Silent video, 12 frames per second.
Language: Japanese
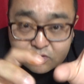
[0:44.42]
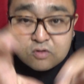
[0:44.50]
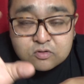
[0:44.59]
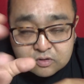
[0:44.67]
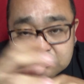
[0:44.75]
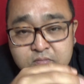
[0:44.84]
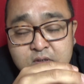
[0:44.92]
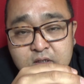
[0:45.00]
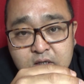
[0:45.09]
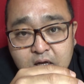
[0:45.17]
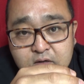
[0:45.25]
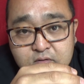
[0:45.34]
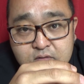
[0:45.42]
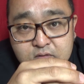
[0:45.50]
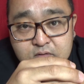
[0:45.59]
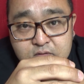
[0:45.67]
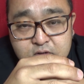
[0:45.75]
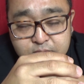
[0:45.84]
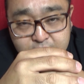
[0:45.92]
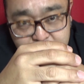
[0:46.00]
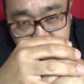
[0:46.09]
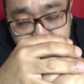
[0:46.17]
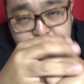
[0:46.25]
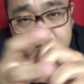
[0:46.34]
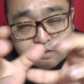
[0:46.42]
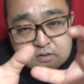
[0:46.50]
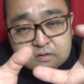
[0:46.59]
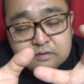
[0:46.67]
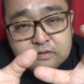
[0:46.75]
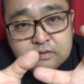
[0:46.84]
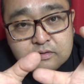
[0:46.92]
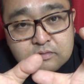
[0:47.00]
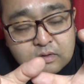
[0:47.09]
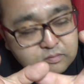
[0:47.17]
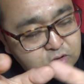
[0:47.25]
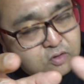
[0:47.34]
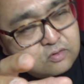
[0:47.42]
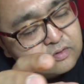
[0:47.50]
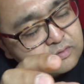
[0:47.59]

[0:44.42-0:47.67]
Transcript: ウ動く素晴らしいプール、恐